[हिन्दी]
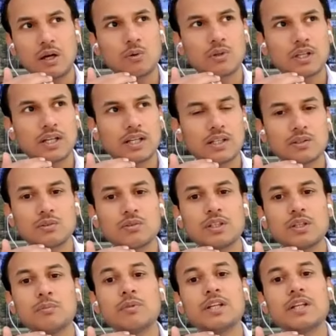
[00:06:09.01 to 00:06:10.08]
डाउट आ रहा है
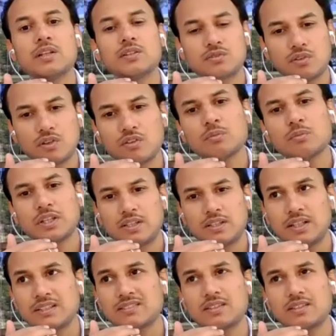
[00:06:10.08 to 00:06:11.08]
तो इमिडिएटली सॉल्व भी कर